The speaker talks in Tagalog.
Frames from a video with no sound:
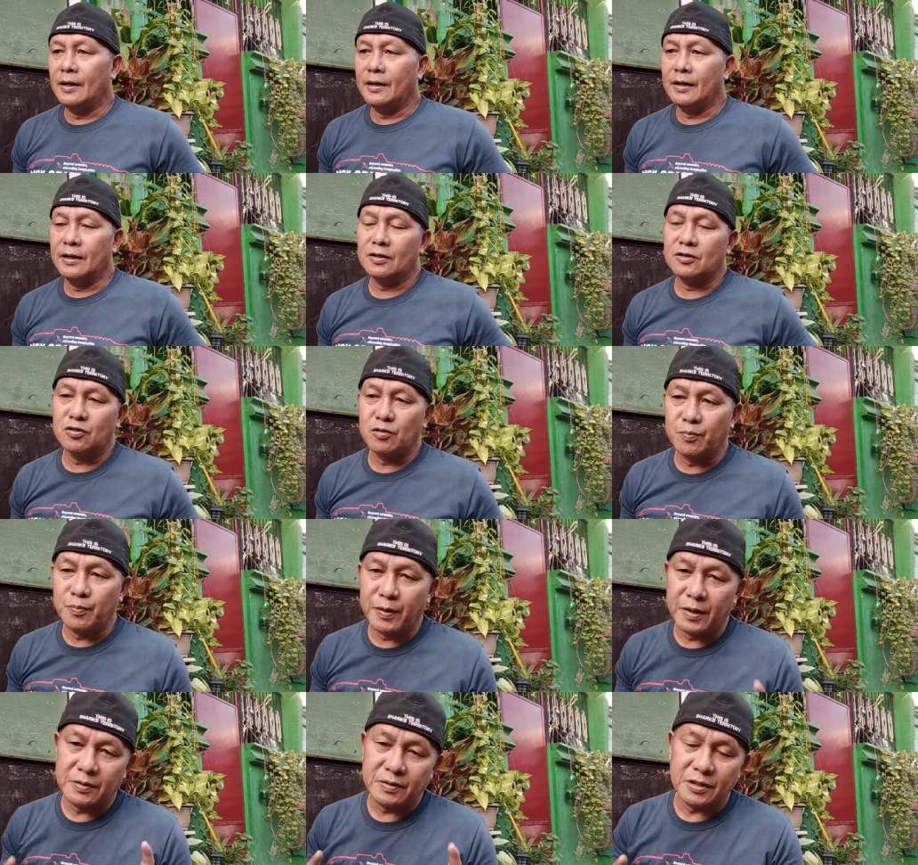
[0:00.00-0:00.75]

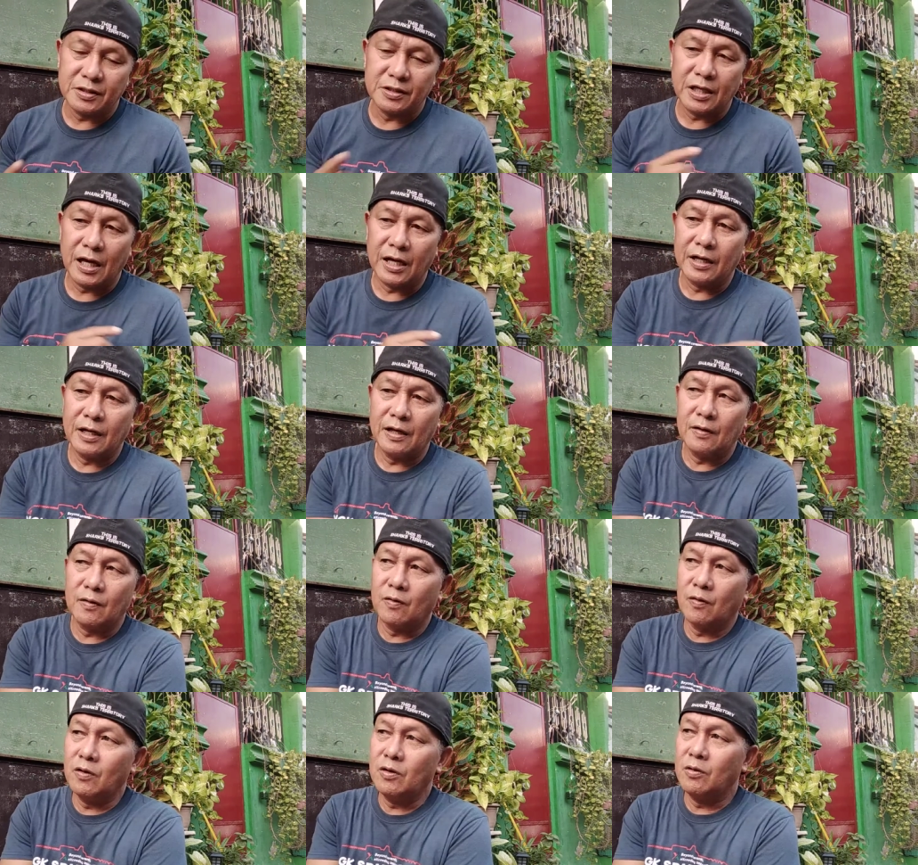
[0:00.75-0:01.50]
nag-subscribe sa channel
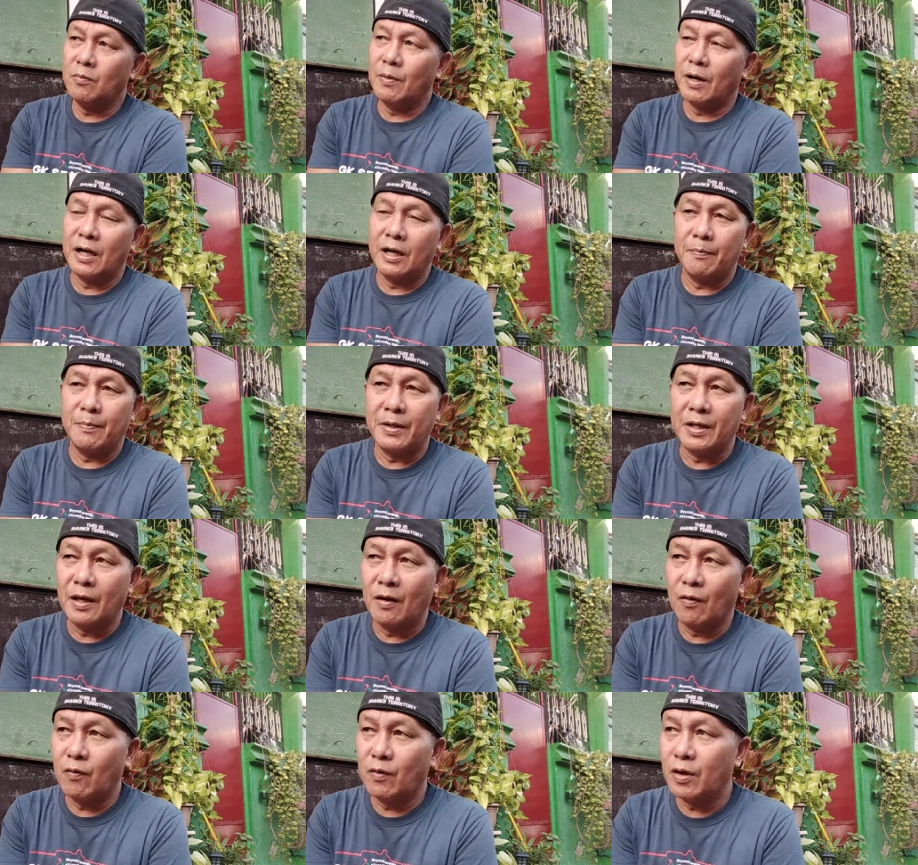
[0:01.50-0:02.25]
ko, yung mga
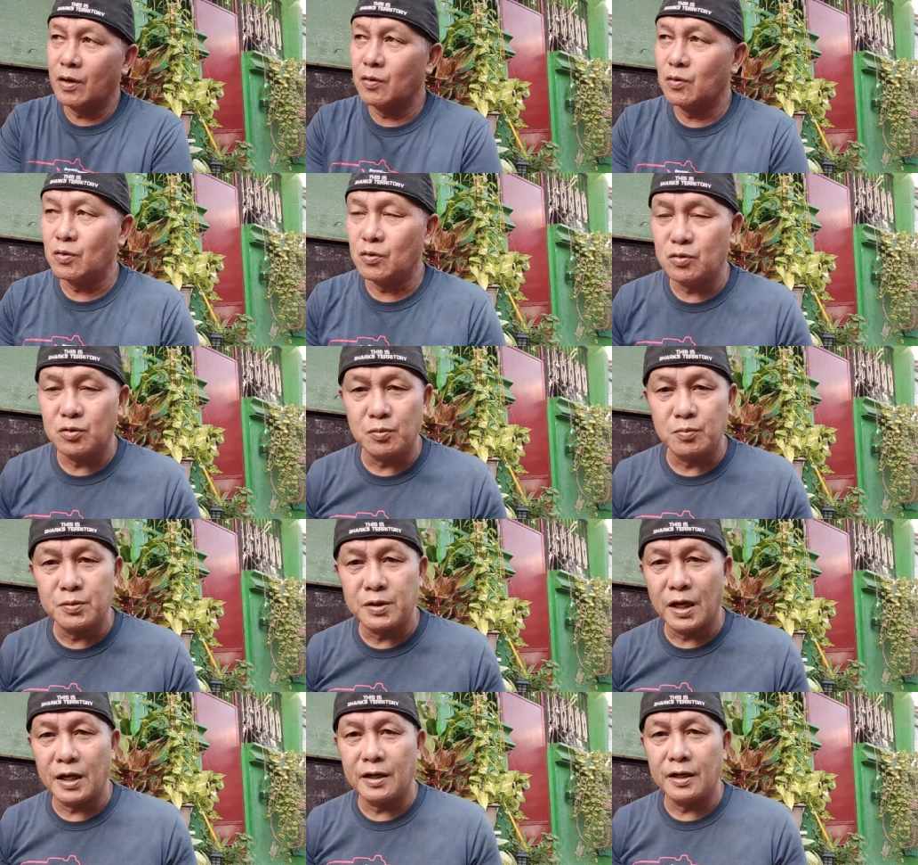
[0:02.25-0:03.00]
nabigyan ko ng YouTube
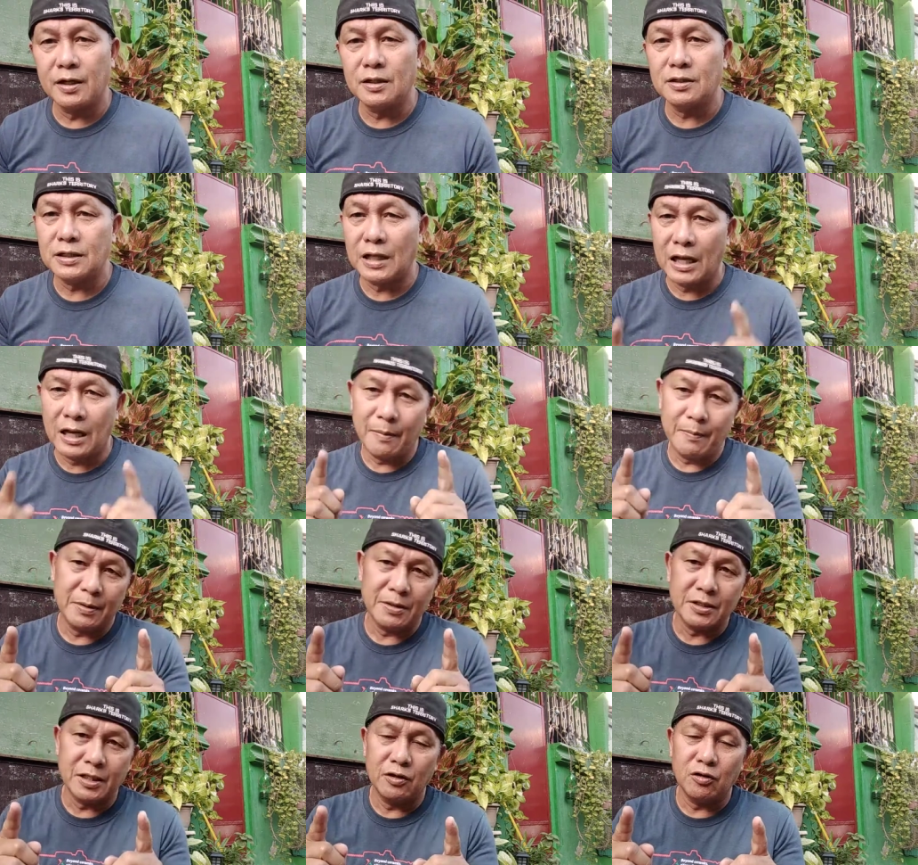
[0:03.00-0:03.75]
channel.
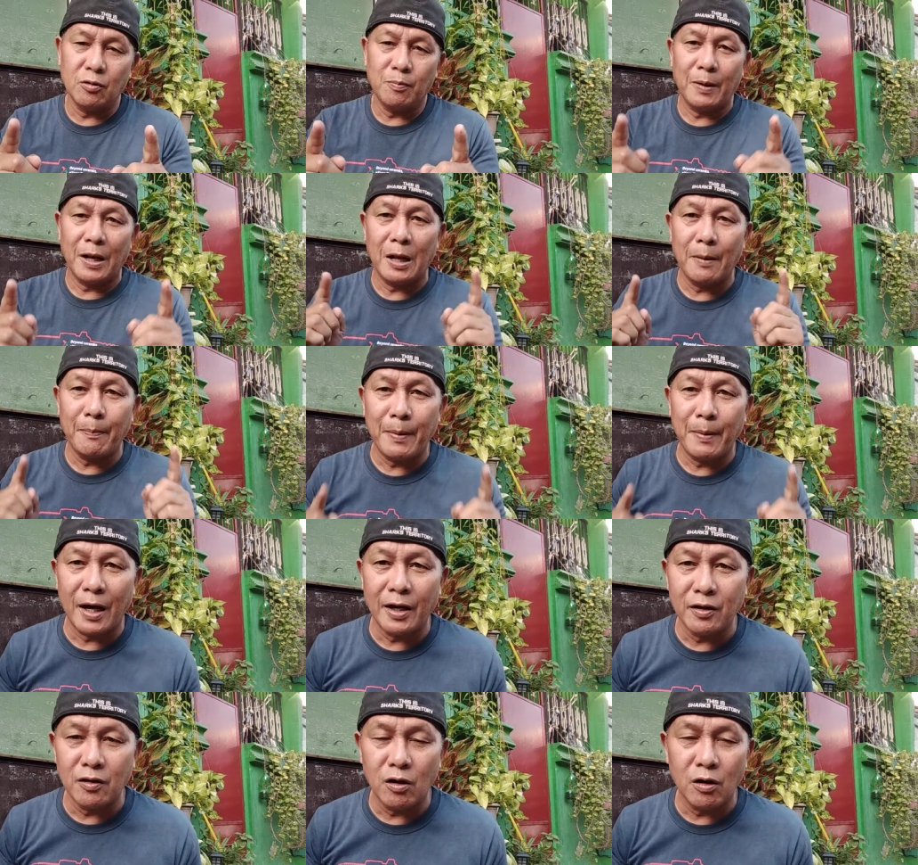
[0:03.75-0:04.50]
Salamat sa inyo.
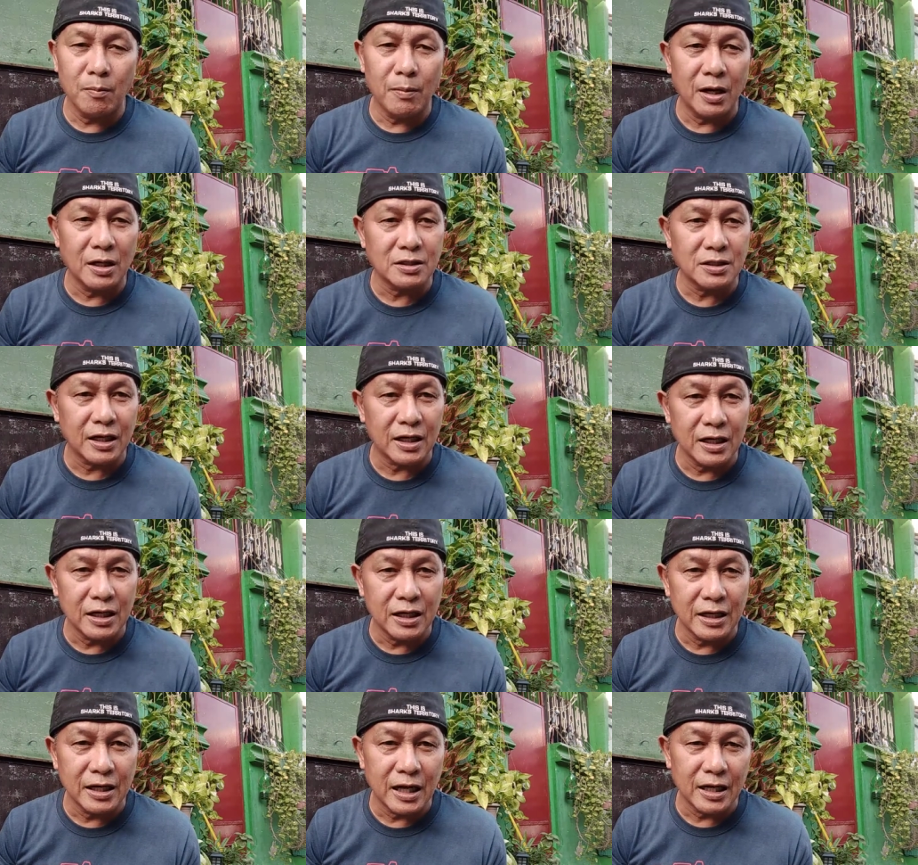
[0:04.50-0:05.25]
Palakpakan nyo ang mga
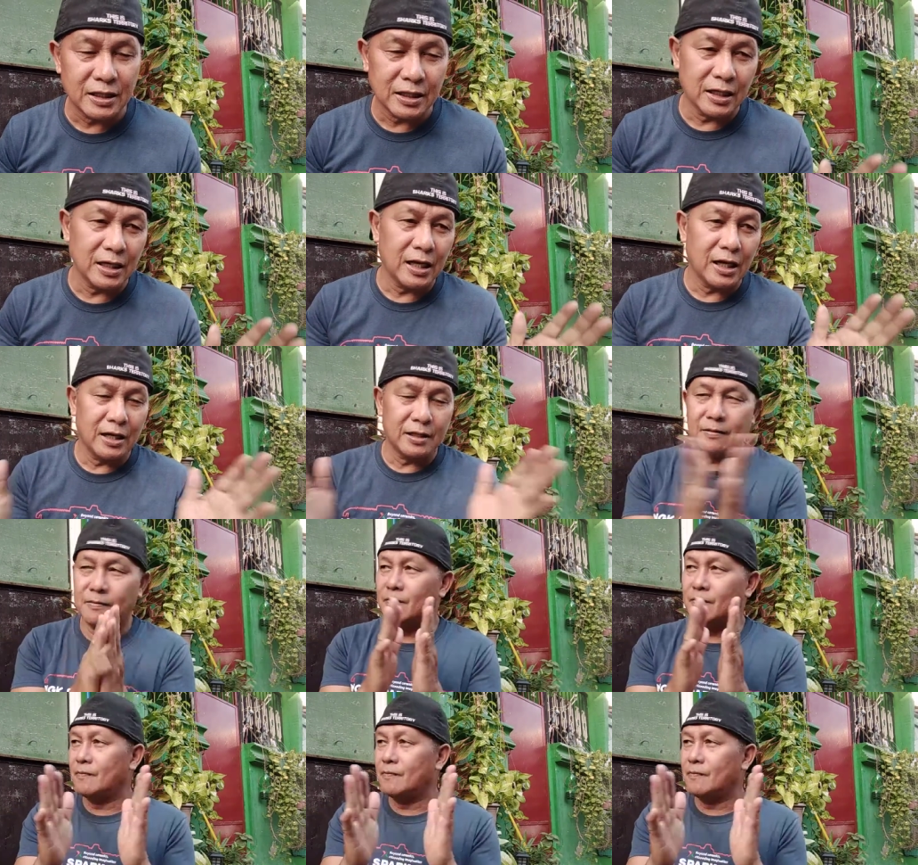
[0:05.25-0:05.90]
sarili nating lahat.